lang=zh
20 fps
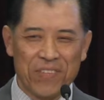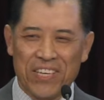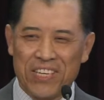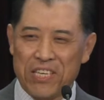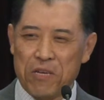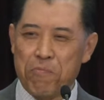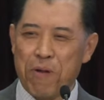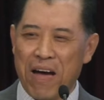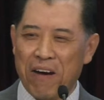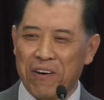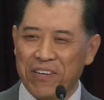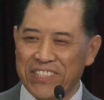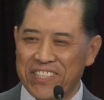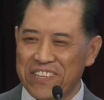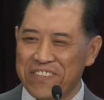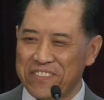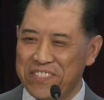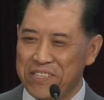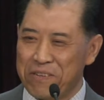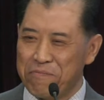也盼望弟
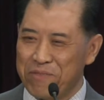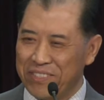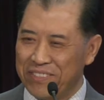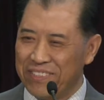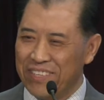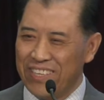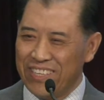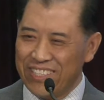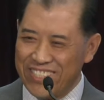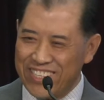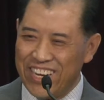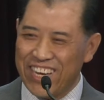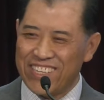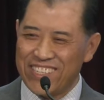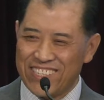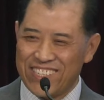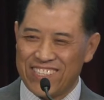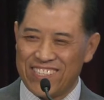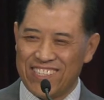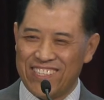兄姐妹监
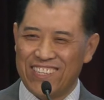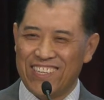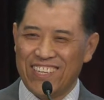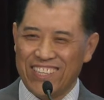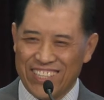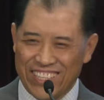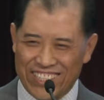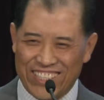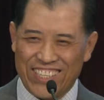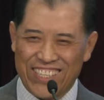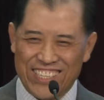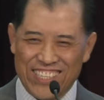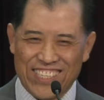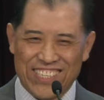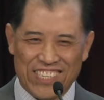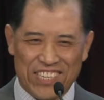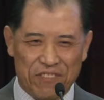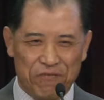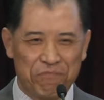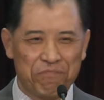视，也提
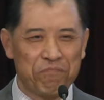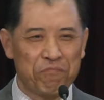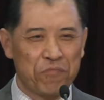醒，